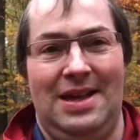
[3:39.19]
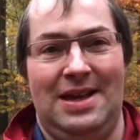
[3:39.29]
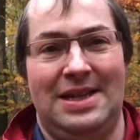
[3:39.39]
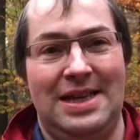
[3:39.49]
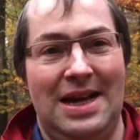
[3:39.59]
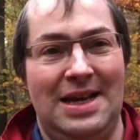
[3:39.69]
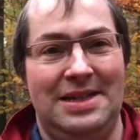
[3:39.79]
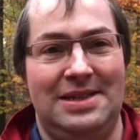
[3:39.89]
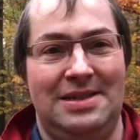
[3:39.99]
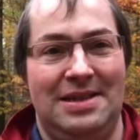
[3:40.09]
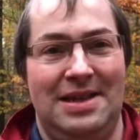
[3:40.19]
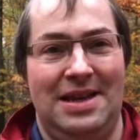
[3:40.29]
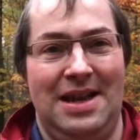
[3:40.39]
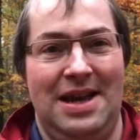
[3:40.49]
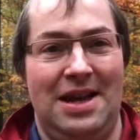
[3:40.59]
Das heißt,
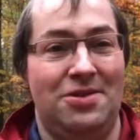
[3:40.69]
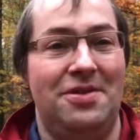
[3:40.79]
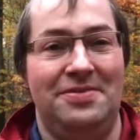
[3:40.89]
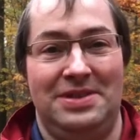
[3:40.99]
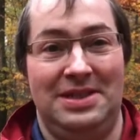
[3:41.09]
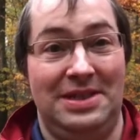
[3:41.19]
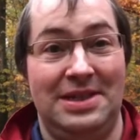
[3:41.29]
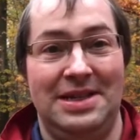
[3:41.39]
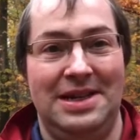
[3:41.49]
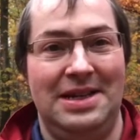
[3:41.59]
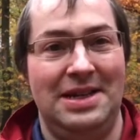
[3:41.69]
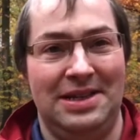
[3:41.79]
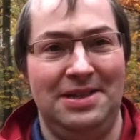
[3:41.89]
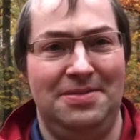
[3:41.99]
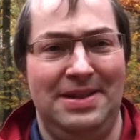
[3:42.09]
er hat offensichtlich eine
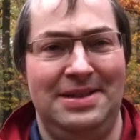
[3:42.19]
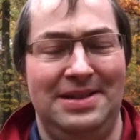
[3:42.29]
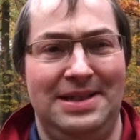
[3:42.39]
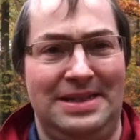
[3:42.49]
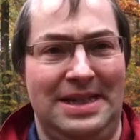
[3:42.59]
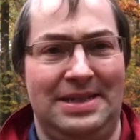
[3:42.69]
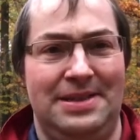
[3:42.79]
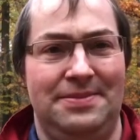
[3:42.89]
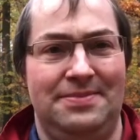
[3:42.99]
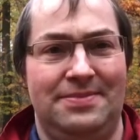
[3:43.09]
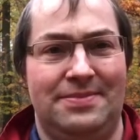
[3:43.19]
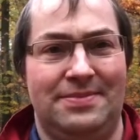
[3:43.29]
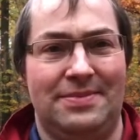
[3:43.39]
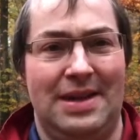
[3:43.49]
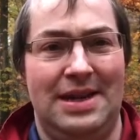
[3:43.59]
Energiequelle entdeckt,
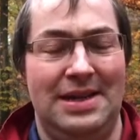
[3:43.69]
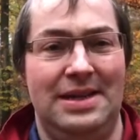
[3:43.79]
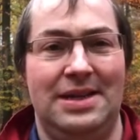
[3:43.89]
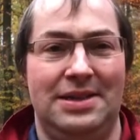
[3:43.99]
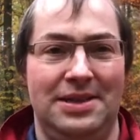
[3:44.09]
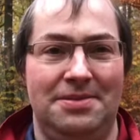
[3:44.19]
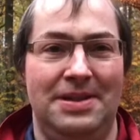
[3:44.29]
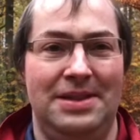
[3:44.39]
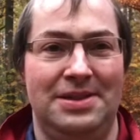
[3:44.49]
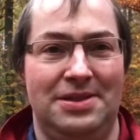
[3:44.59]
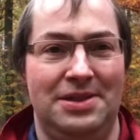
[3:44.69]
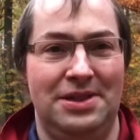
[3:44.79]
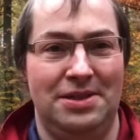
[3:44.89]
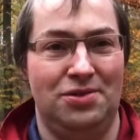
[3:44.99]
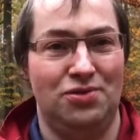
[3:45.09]
eine Energiequelle,
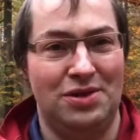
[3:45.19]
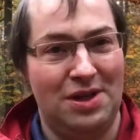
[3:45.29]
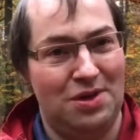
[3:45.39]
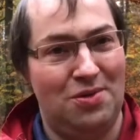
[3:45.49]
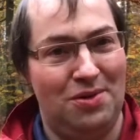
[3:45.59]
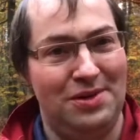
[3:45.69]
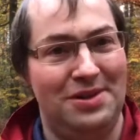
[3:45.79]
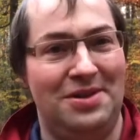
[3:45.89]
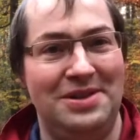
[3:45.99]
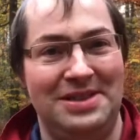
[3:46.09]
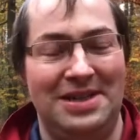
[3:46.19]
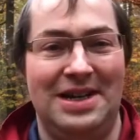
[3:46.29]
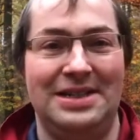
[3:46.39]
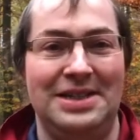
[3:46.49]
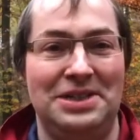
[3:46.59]
die sozusagen ohne äußere
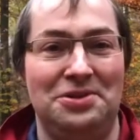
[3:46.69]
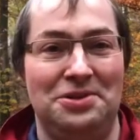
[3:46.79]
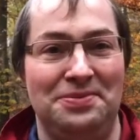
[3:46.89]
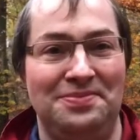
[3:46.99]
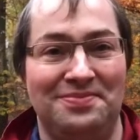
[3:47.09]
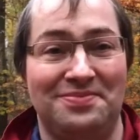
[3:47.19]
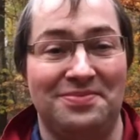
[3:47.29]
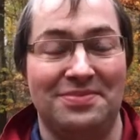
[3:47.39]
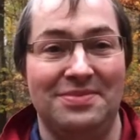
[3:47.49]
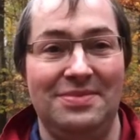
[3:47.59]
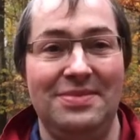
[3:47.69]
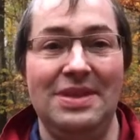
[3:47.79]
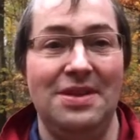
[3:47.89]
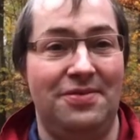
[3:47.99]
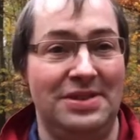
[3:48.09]
Anregung
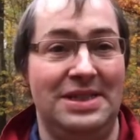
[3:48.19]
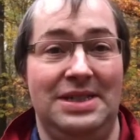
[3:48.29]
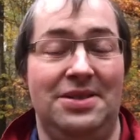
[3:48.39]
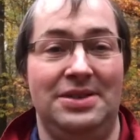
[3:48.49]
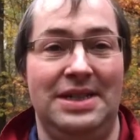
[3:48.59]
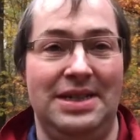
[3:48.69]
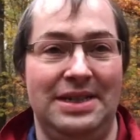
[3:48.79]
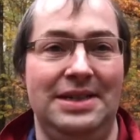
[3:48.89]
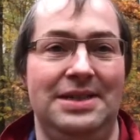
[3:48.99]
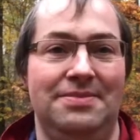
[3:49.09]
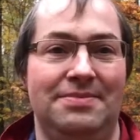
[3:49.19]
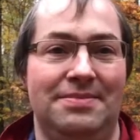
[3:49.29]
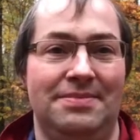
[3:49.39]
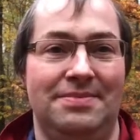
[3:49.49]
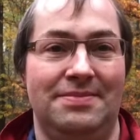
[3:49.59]
von sich aus Energie
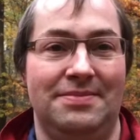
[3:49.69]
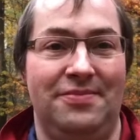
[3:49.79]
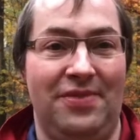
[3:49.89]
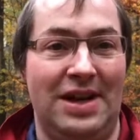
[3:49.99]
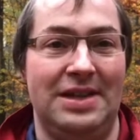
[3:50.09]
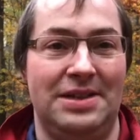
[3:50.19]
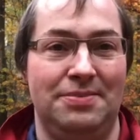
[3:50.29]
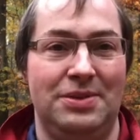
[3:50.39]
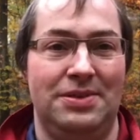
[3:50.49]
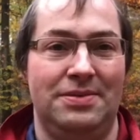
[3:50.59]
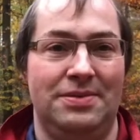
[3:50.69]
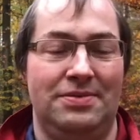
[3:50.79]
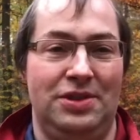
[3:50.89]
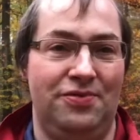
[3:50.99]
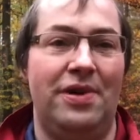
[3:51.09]
freigibt
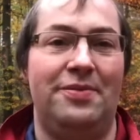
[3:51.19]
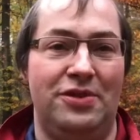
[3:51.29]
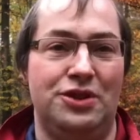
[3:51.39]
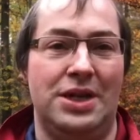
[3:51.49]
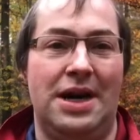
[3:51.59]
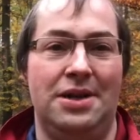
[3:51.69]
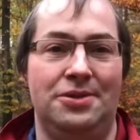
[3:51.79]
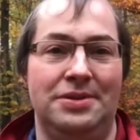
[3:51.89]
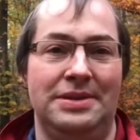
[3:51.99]
in Form von Strahlung.